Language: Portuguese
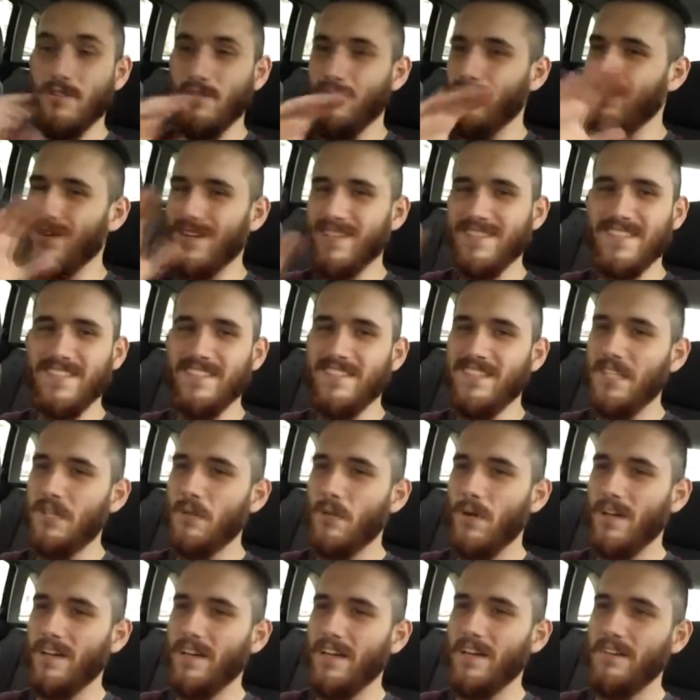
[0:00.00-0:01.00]
não faz sentido
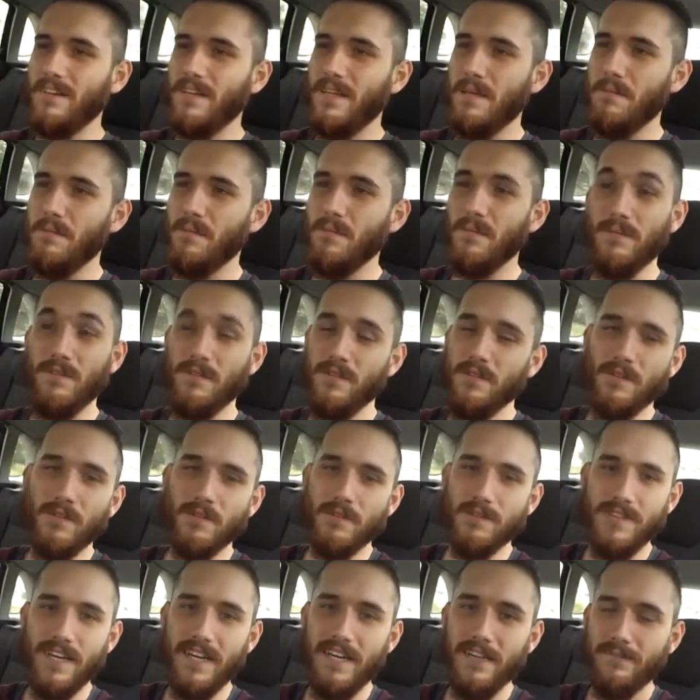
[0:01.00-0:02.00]
qualquer tipo nenhum,
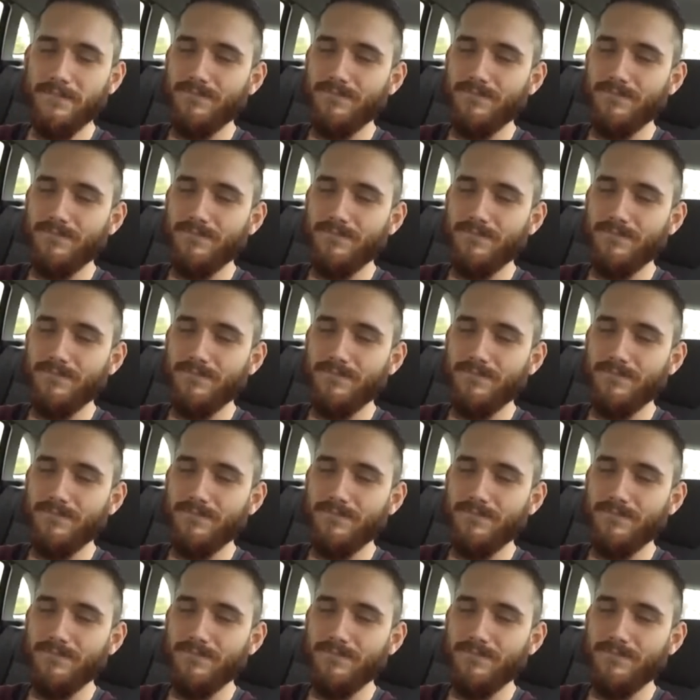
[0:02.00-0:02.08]
né?